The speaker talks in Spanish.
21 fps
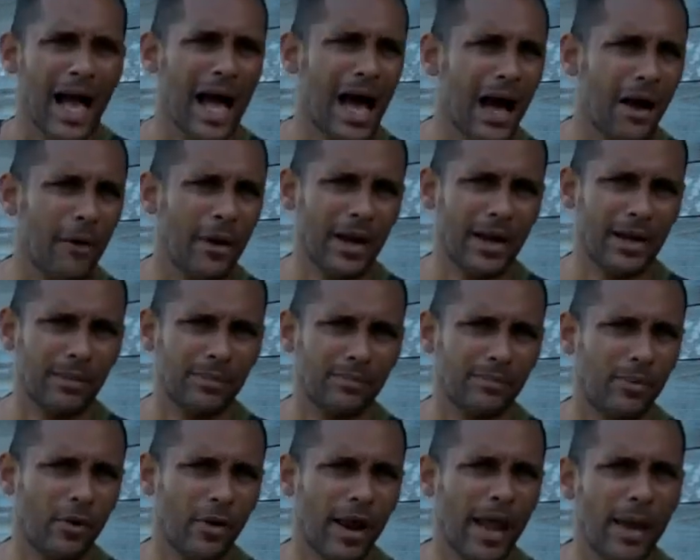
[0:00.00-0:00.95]
A ver,
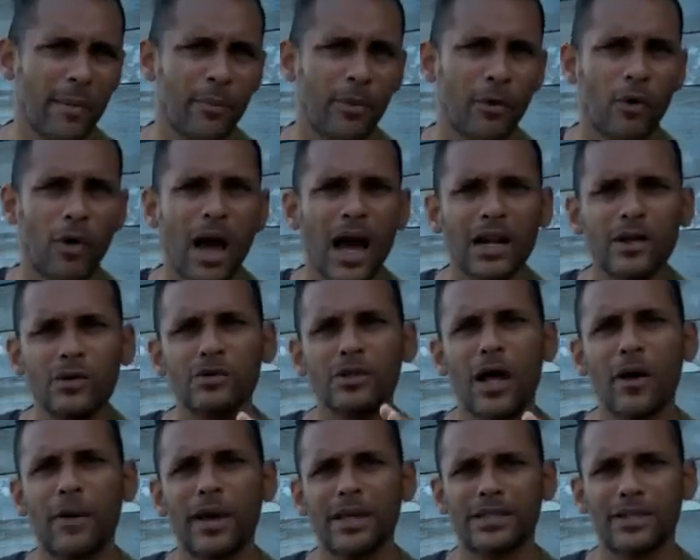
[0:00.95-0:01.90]
por ejemplo,
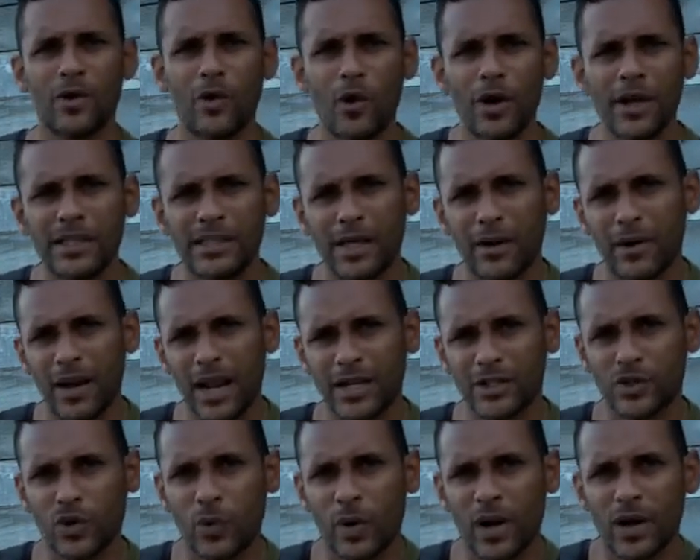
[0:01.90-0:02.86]
¿alguna vez oíste
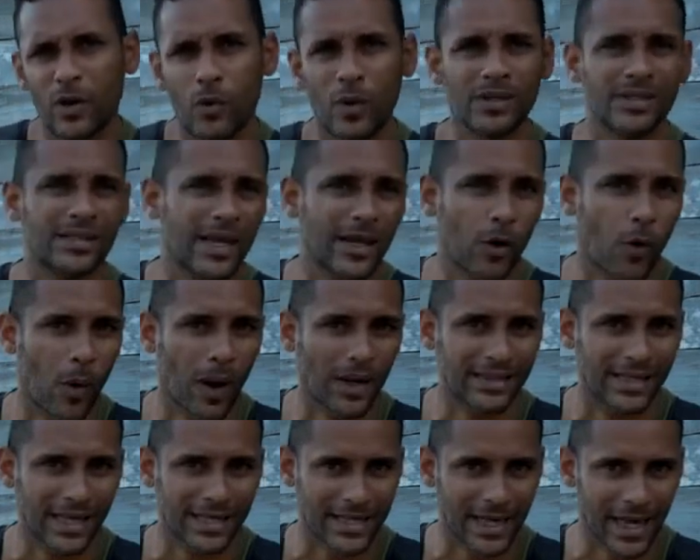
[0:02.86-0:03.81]
hablar sobre el cuentero
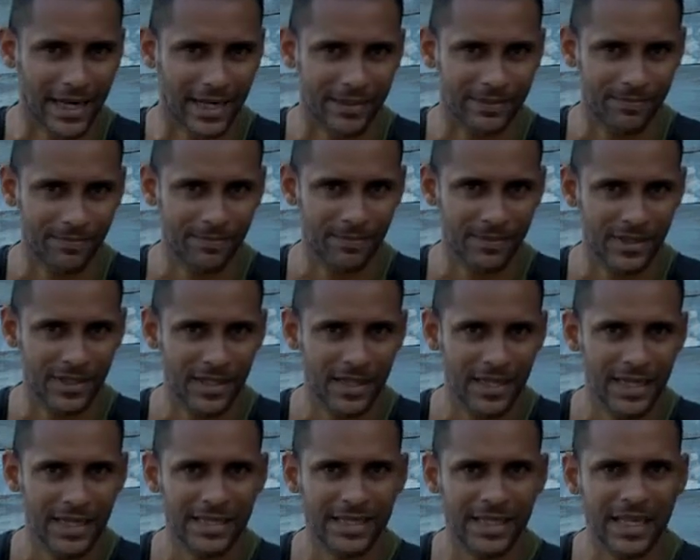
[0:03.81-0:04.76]
Baltasar?
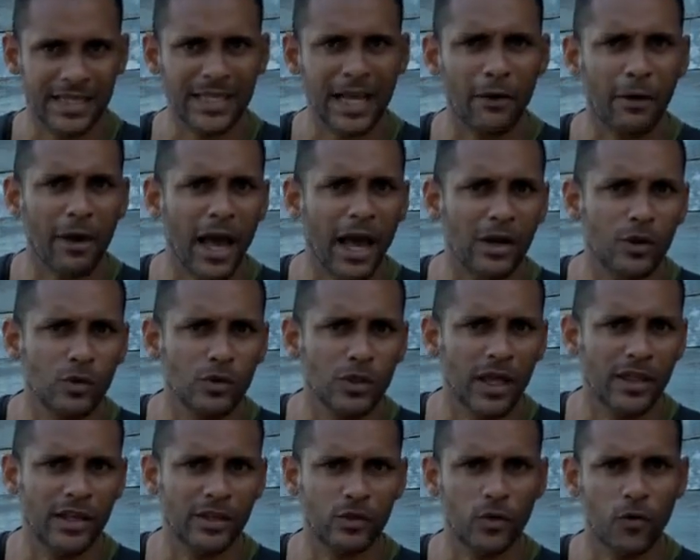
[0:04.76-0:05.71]
¿Te sabes
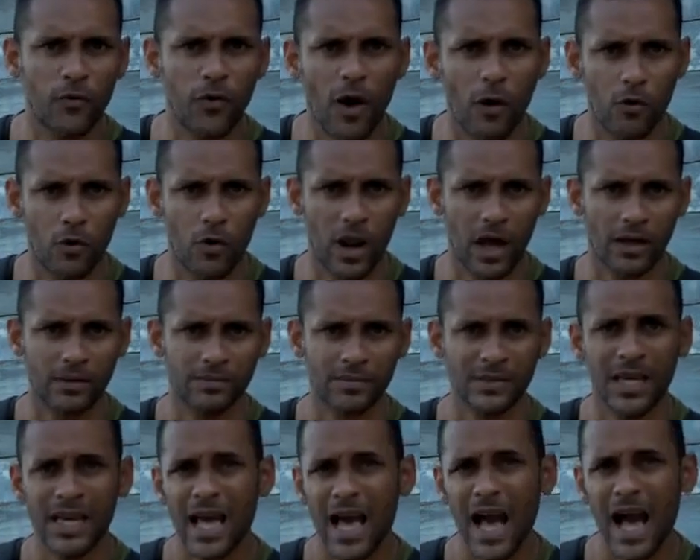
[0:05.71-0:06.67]
algunas de sus fábulas?
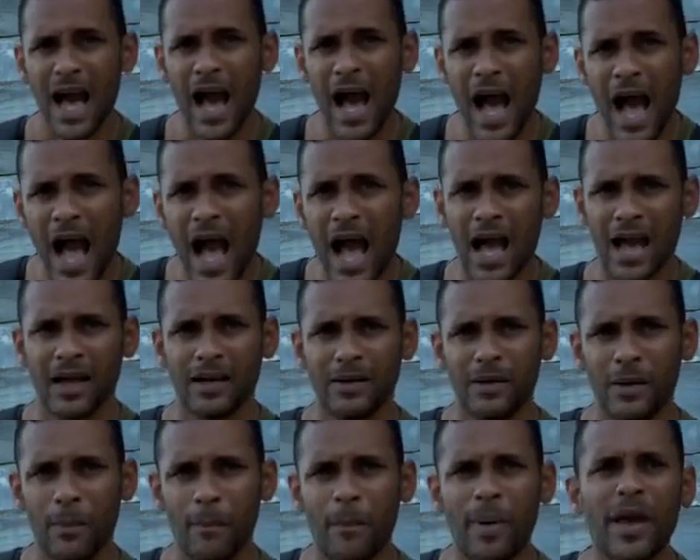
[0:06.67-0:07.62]
Ah,
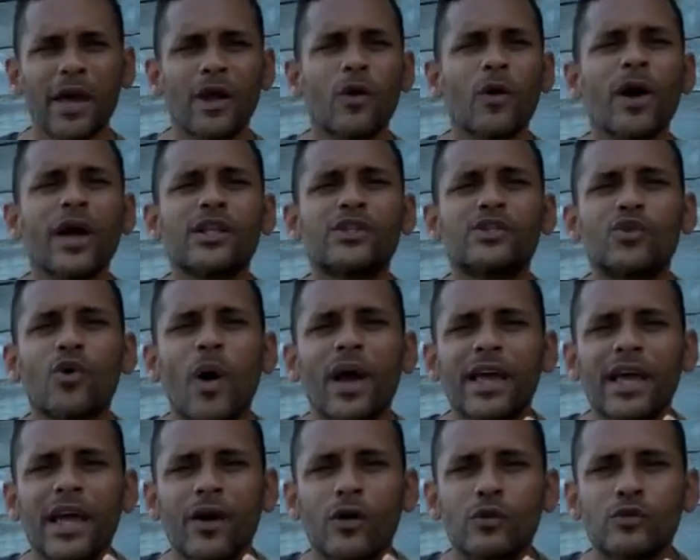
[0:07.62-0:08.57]
pero esto
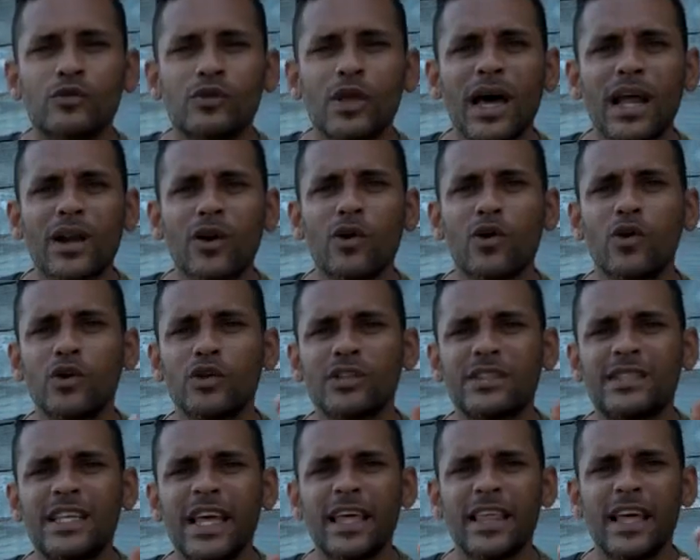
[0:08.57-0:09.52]
hay que contarlo
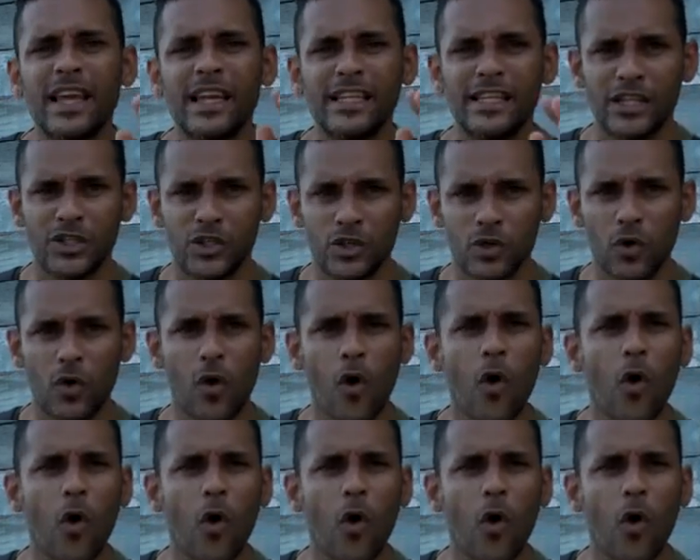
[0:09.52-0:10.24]
desde el inicio.